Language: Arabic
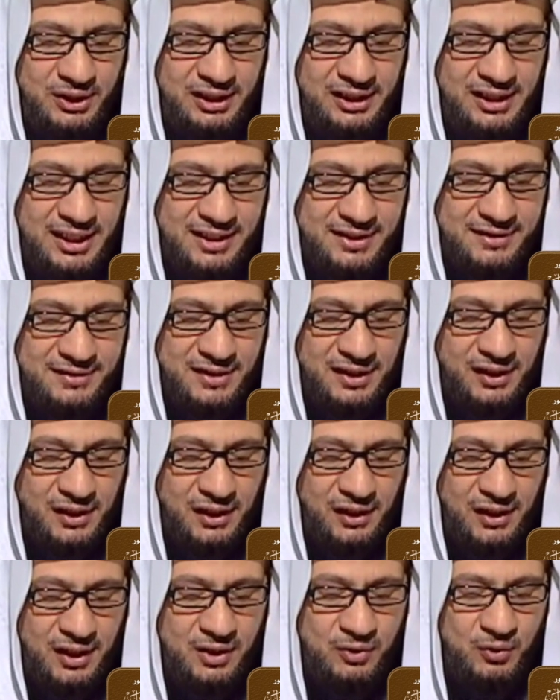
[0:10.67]
الله
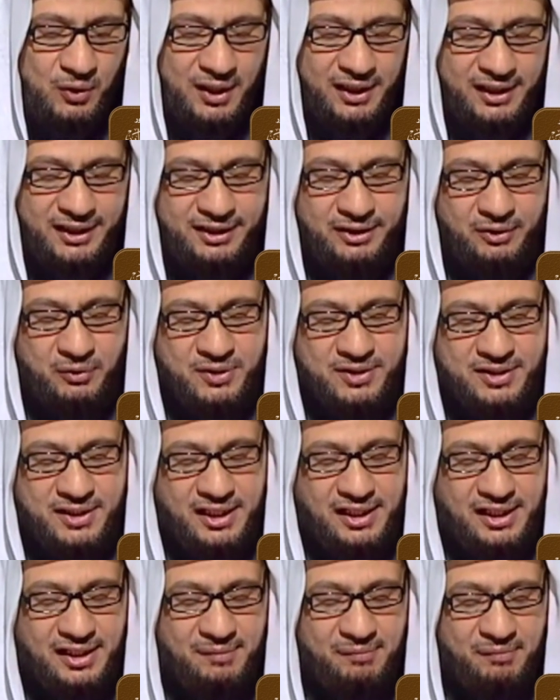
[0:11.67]
صلى الله عليه
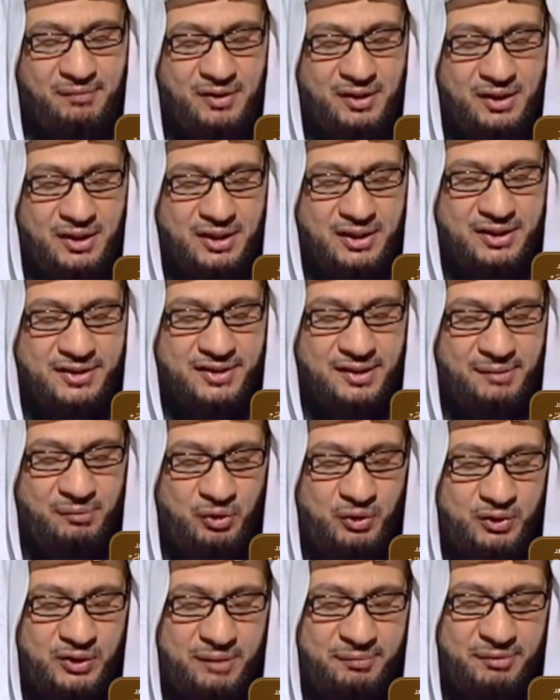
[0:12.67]
وسلم
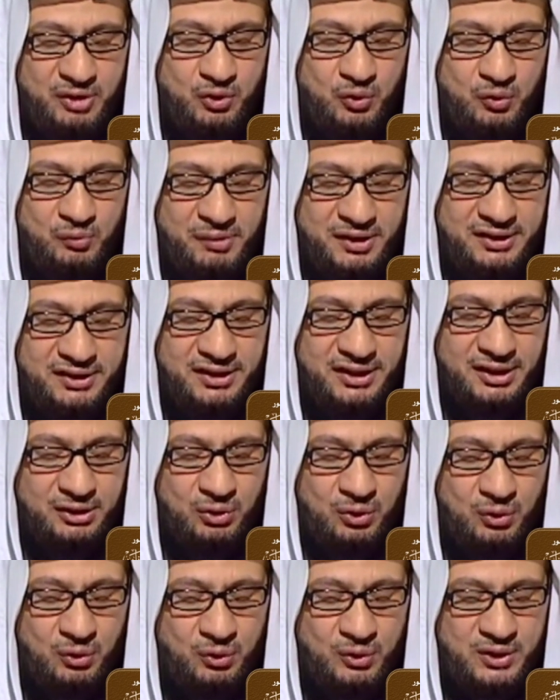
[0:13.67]
سبعون من أمتي
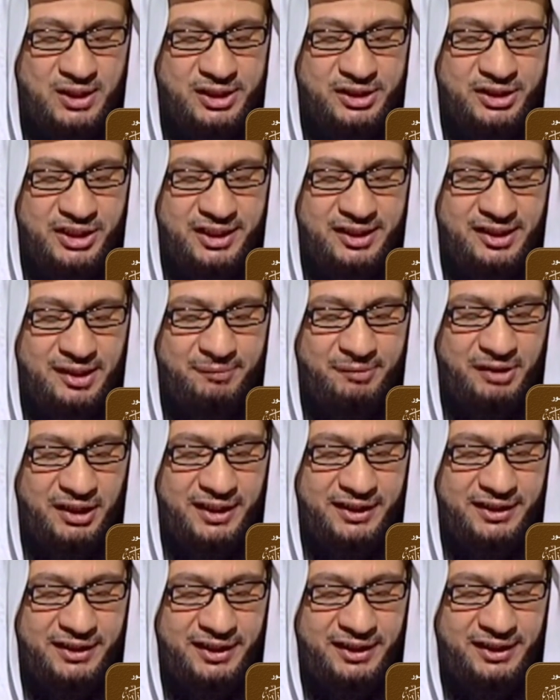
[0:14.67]
يدخلون الجنة
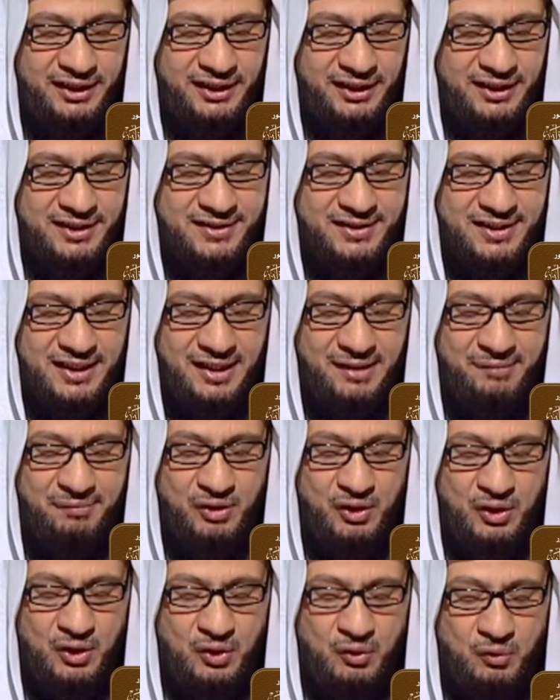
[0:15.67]
بغير حساب
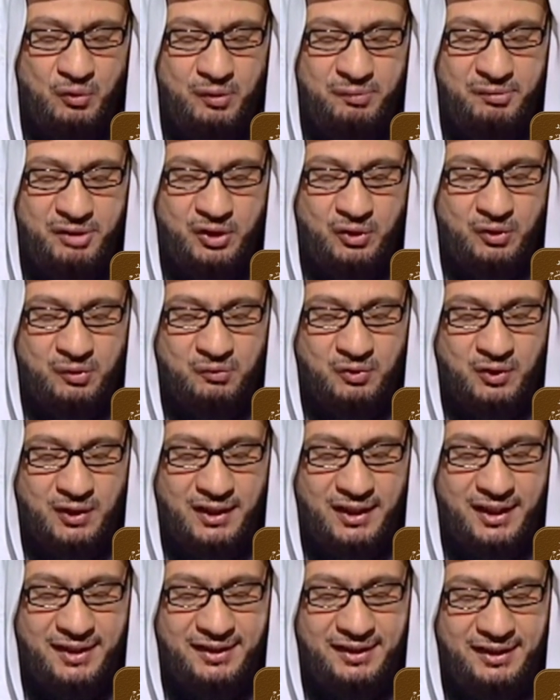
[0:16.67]
ومنهم
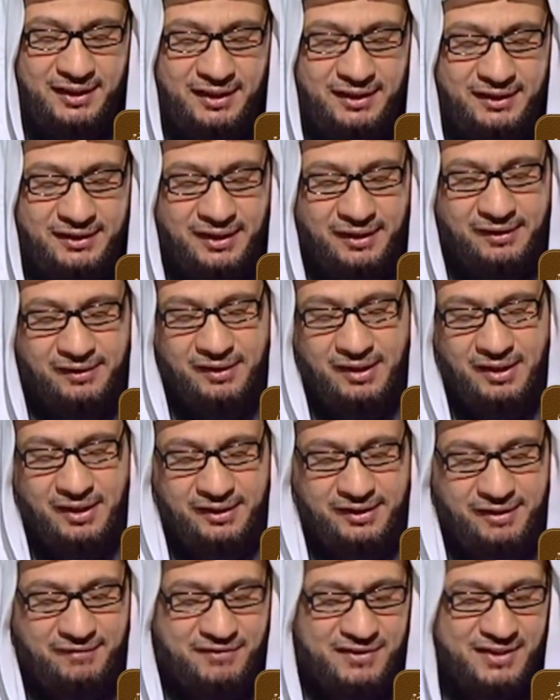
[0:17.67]
الذي
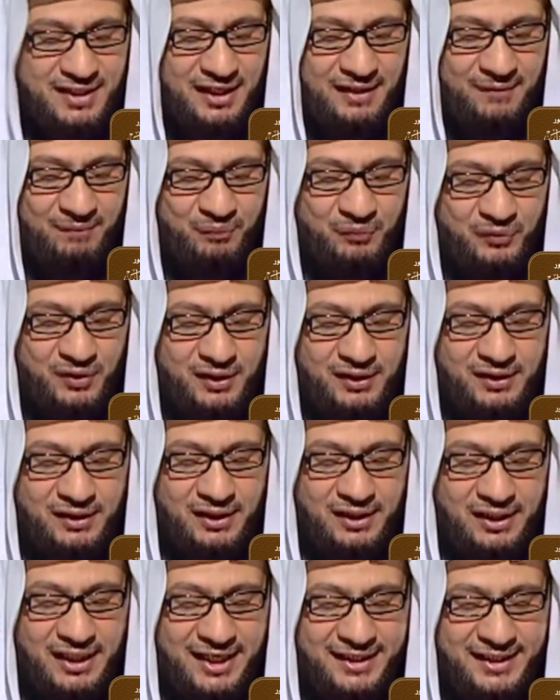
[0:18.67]
يرقى نفسه
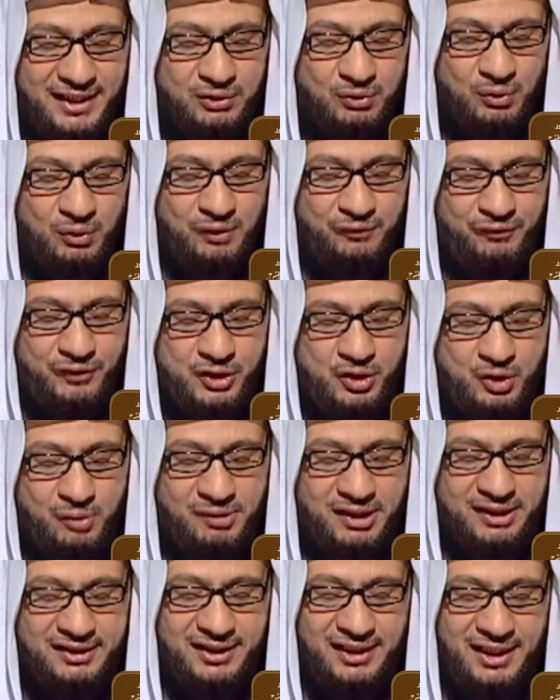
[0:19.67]
لا يدخل في
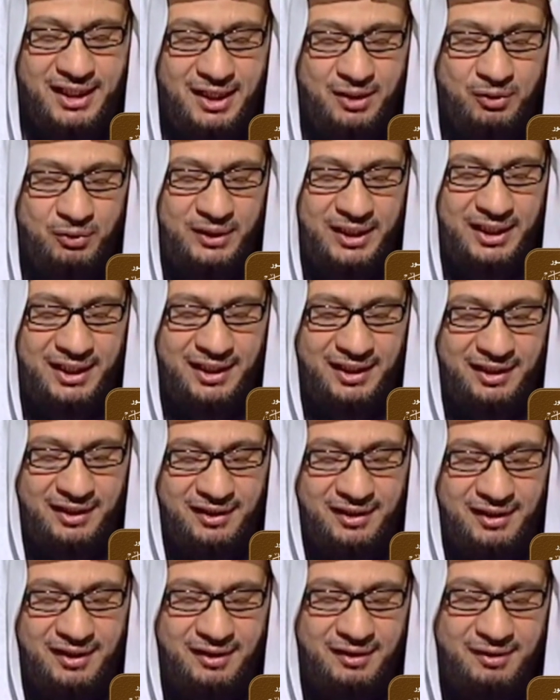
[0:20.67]
جملة هؤلاء
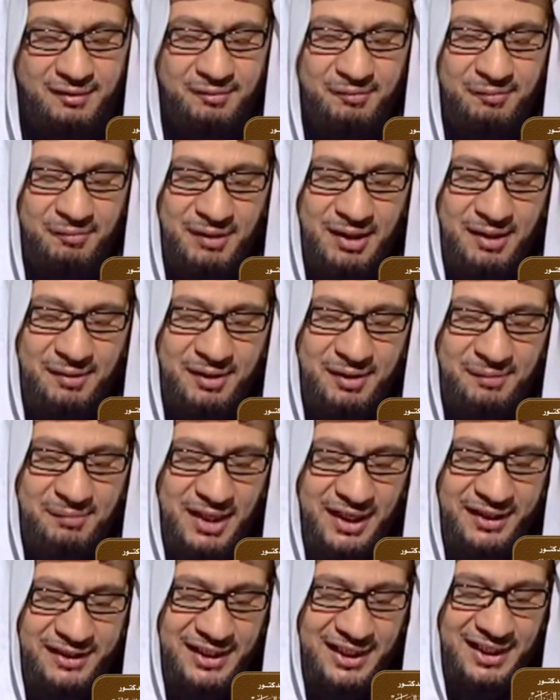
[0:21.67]
ما
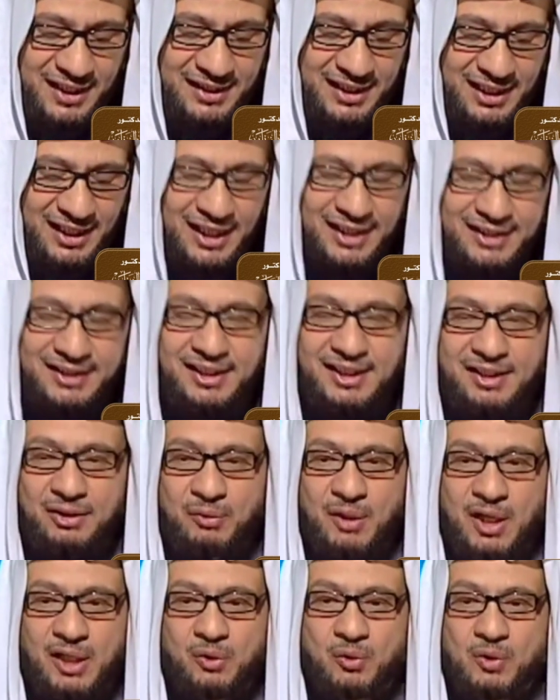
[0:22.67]
معنى هذا
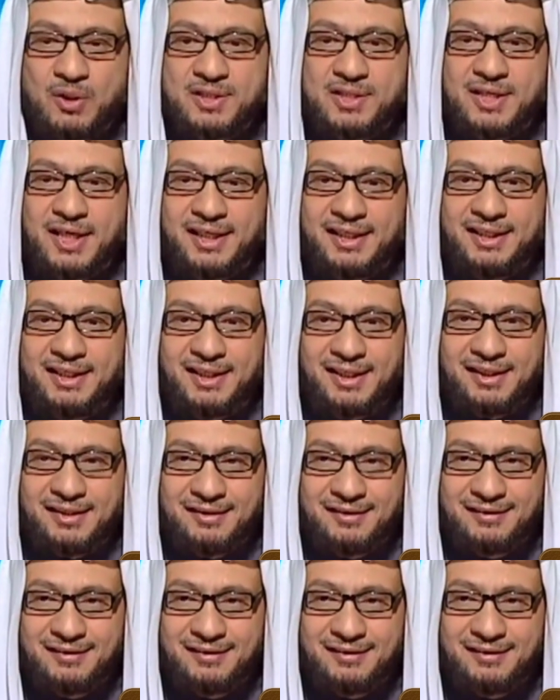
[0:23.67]
الحديث وهل هو صحيح